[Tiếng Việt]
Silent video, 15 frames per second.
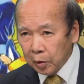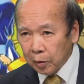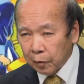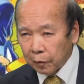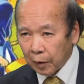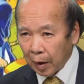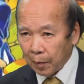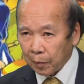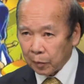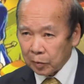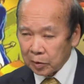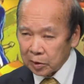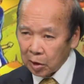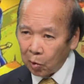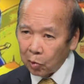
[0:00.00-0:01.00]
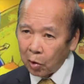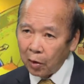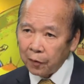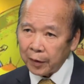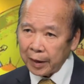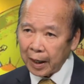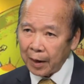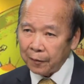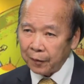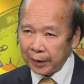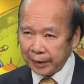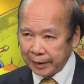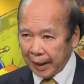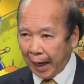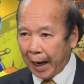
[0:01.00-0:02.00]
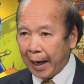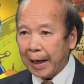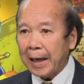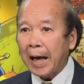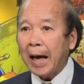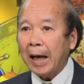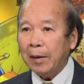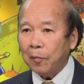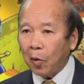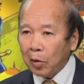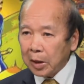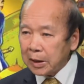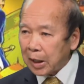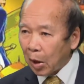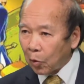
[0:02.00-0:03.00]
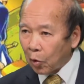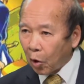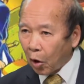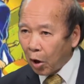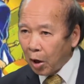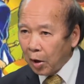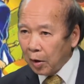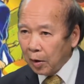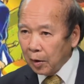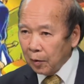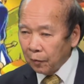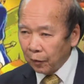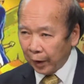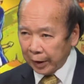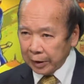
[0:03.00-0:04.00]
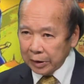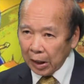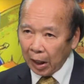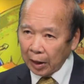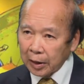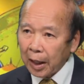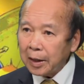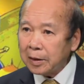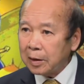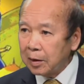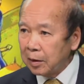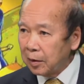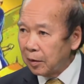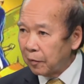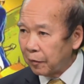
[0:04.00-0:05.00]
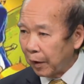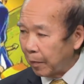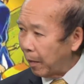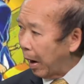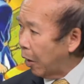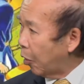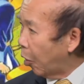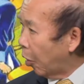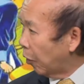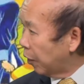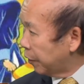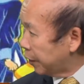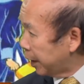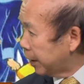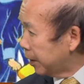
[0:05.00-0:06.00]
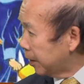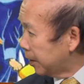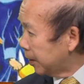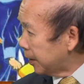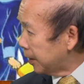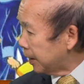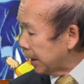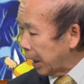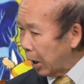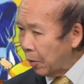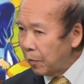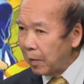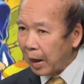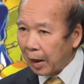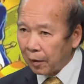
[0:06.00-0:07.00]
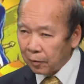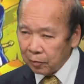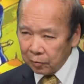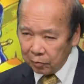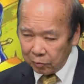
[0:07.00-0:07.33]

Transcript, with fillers: và sau đó Việt Nam phải trả lại bốn cái tàu đó phải nhượng đất phải bảo hộ vân vân nếu mà